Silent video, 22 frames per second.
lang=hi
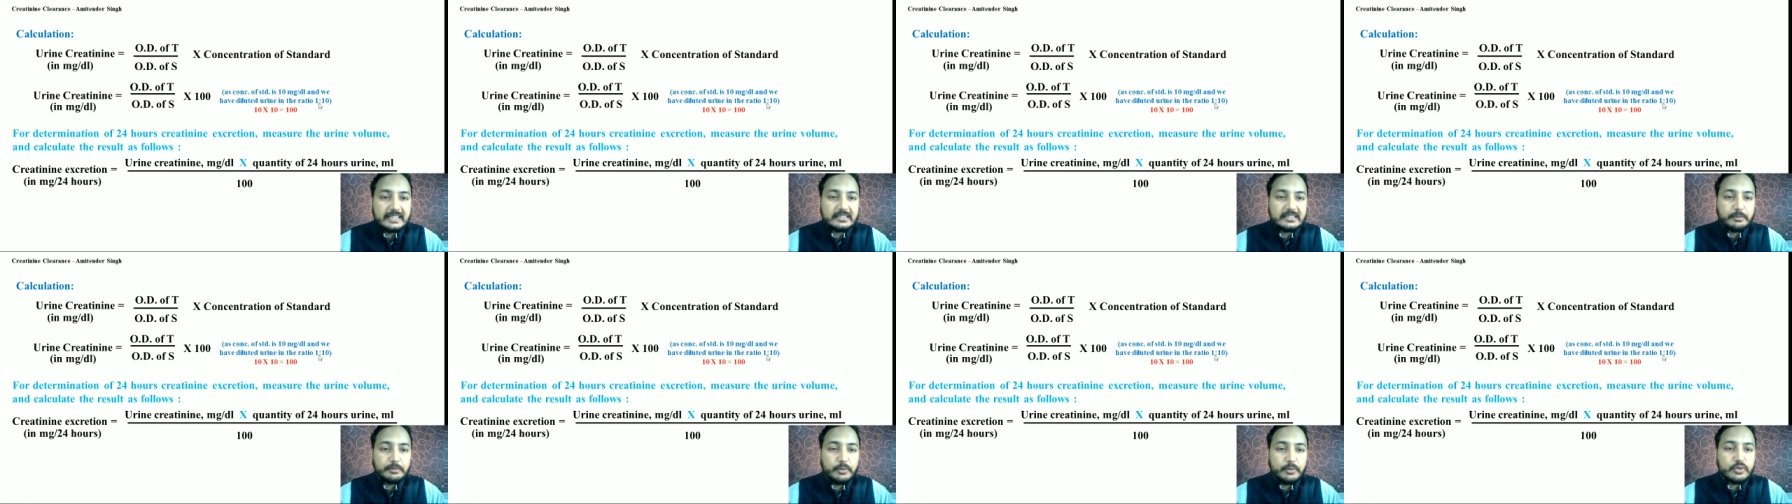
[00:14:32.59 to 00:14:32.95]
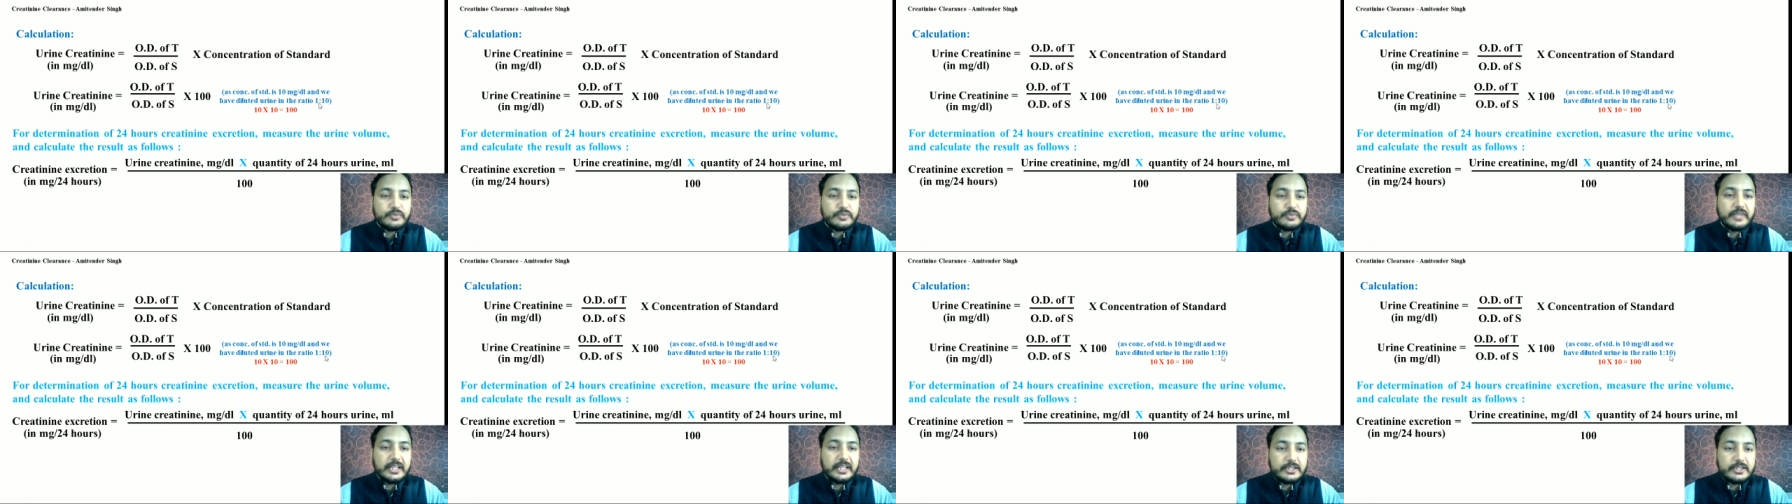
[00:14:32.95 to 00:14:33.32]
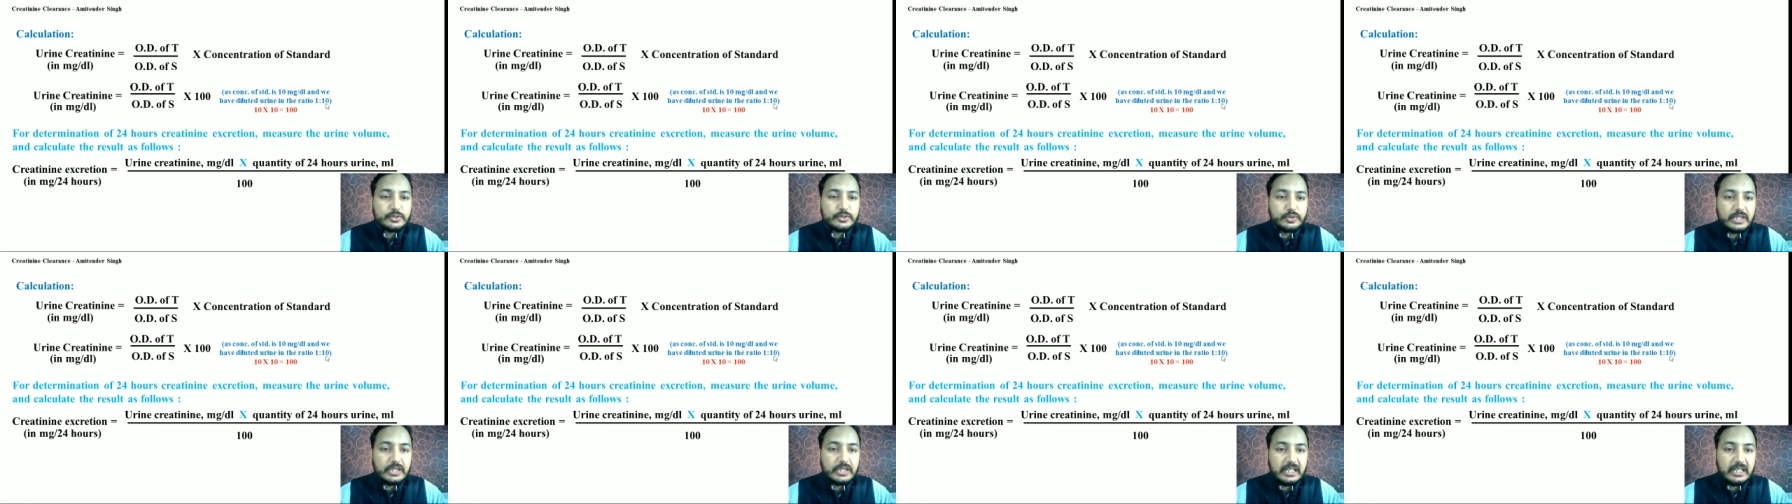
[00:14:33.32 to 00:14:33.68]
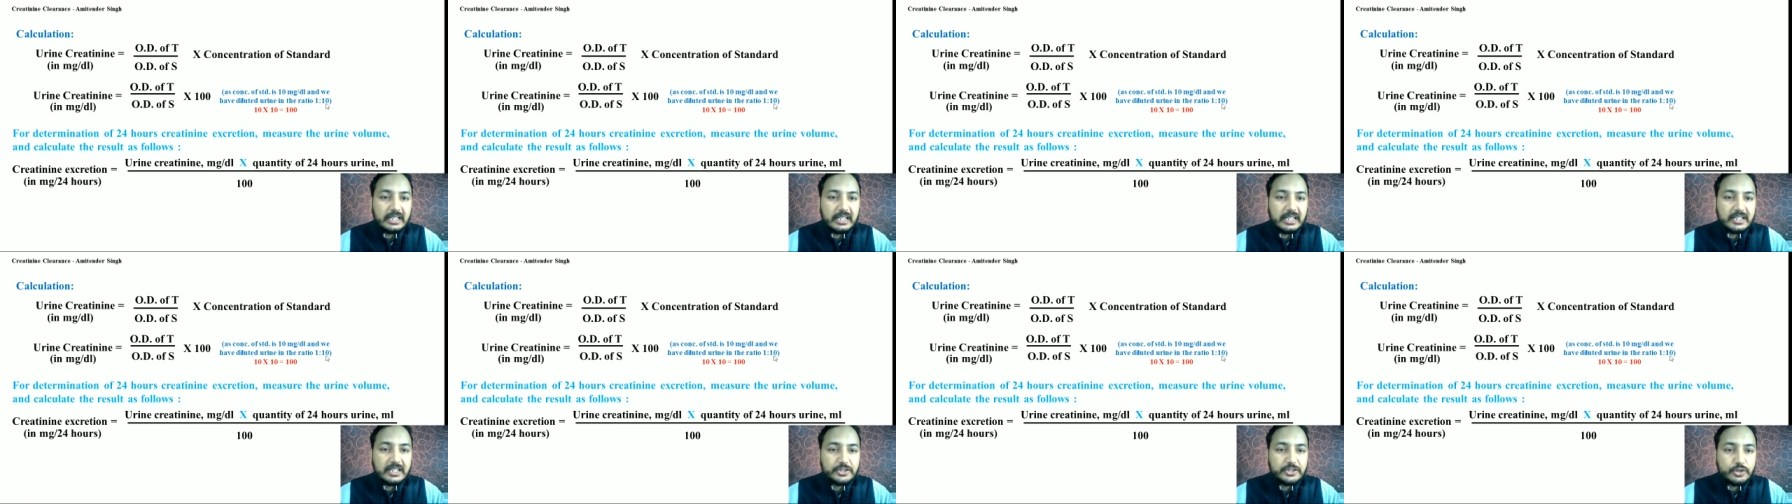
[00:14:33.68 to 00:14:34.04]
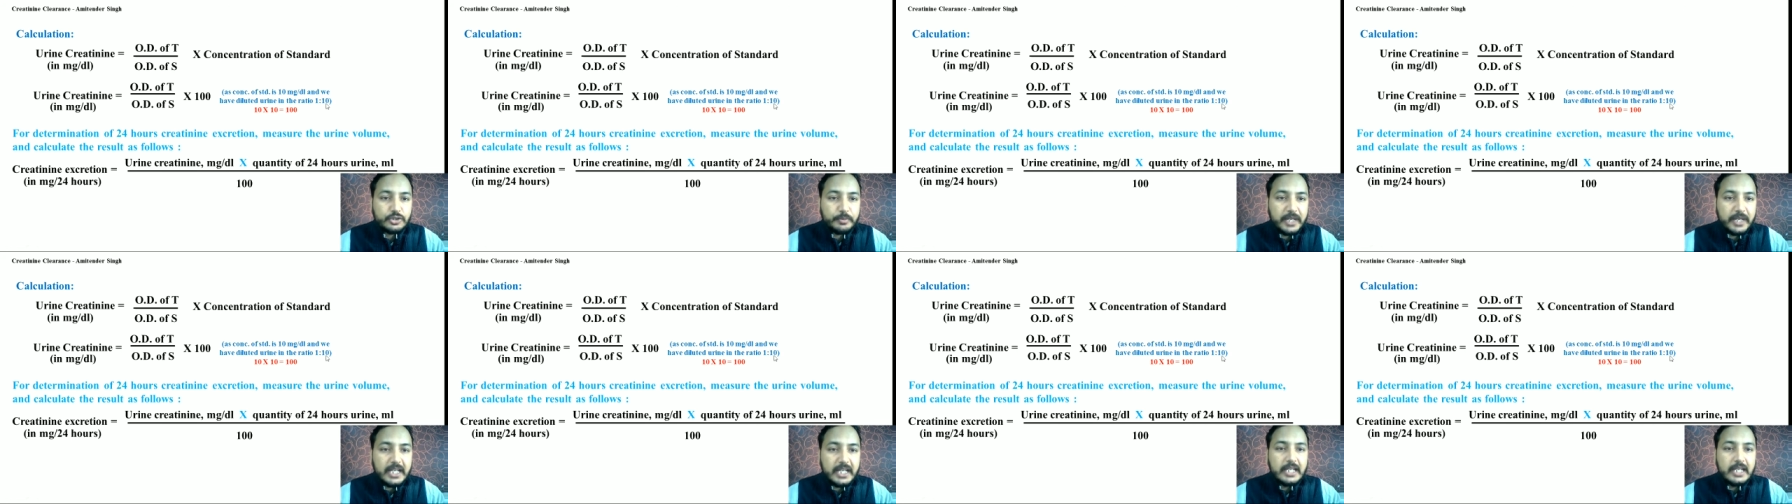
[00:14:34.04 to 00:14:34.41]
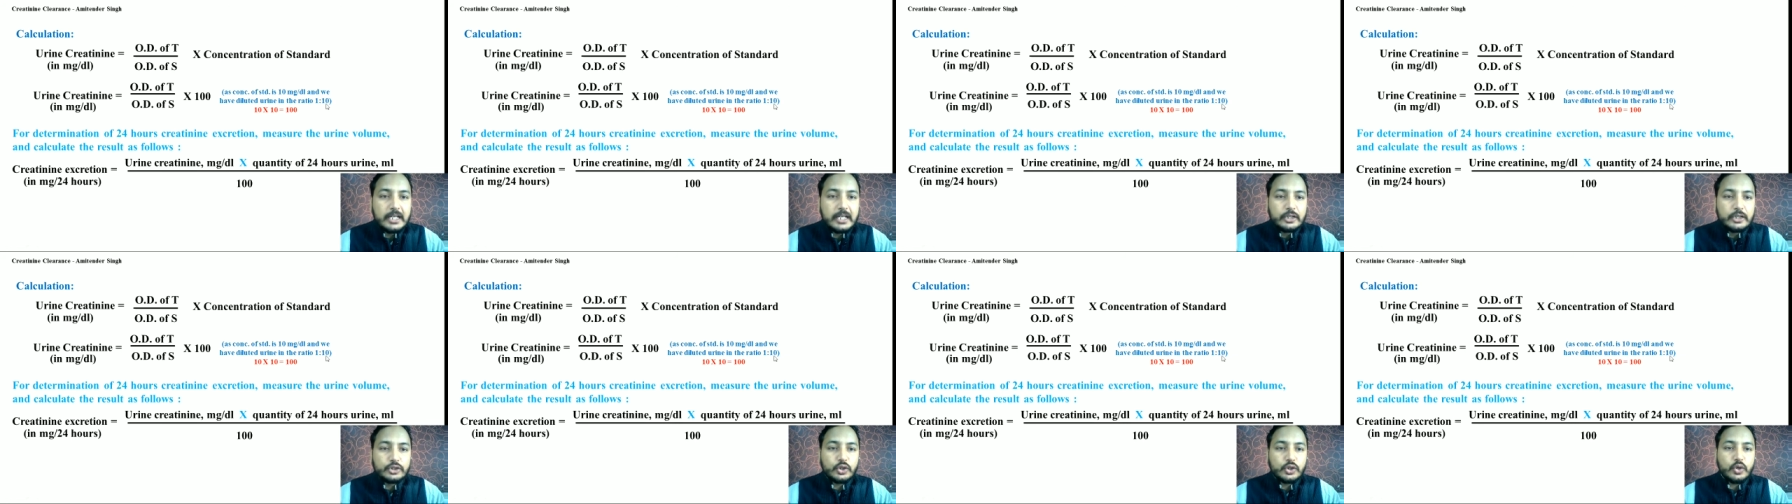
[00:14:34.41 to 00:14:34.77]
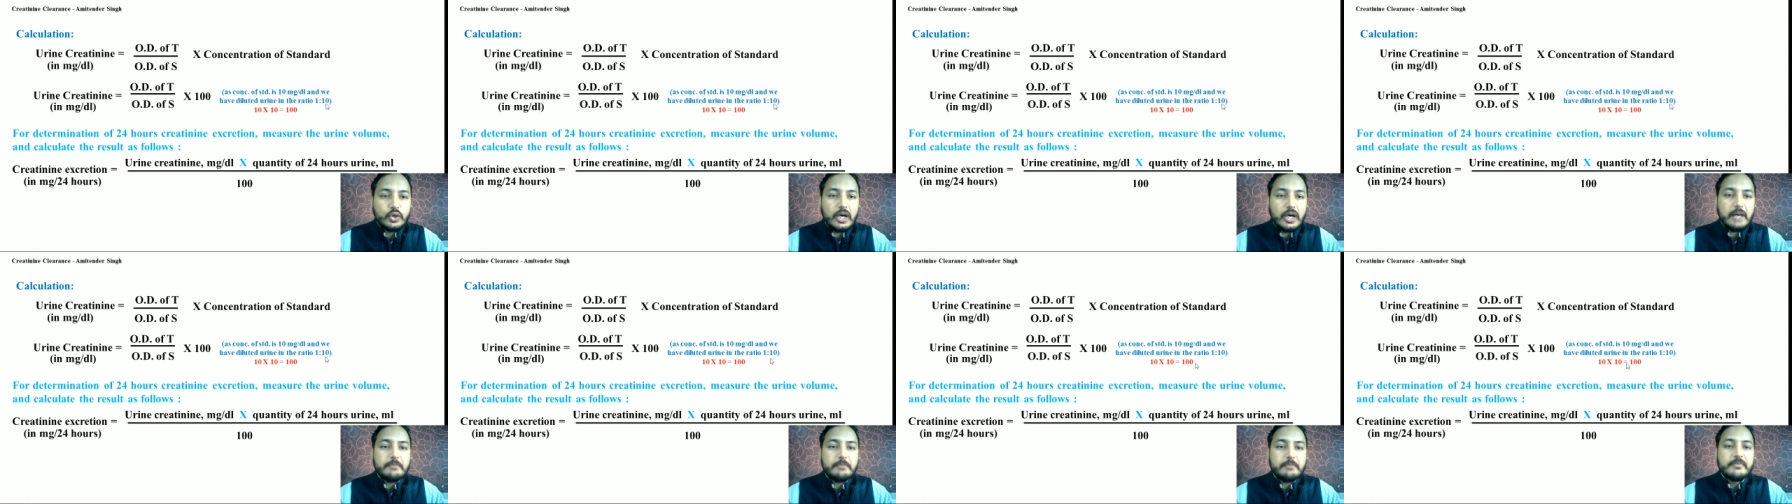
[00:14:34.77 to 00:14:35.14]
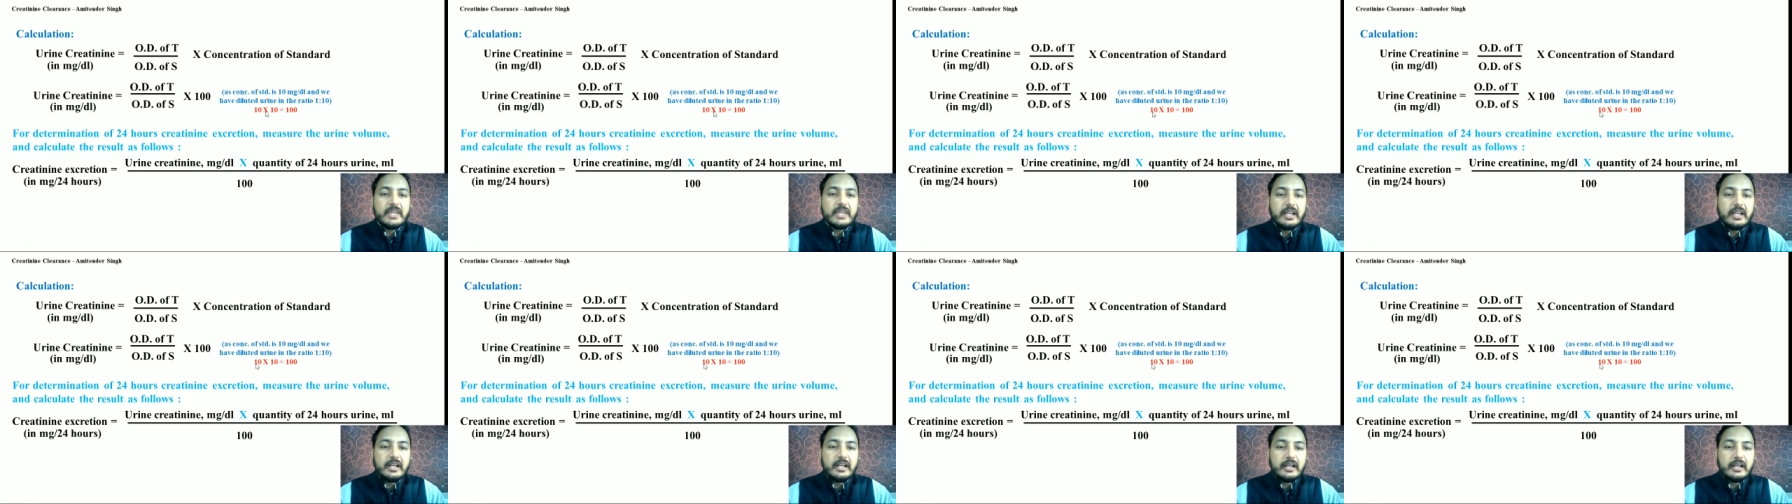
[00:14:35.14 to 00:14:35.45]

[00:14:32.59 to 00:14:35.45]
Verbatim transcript: है सपोज वन इज टू टेन के रेशियो में तो हम